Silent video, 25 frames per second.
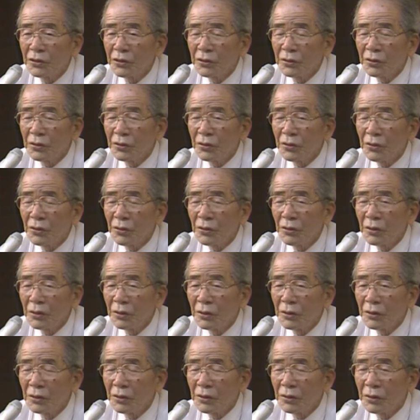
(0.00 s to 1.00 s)
の人の
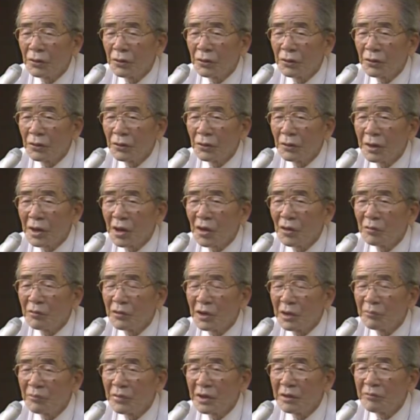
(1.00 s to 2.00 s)
顔
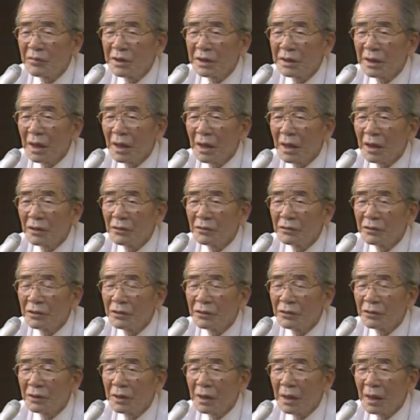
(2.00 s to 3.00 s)
もやっぱりみんな明るい
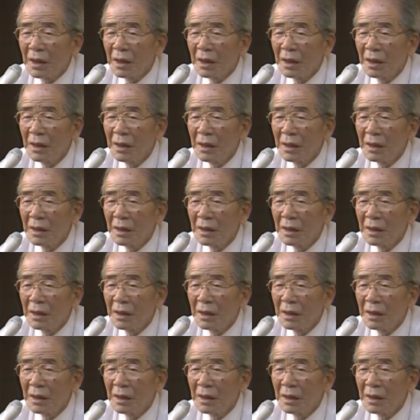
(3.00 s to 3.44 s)
ような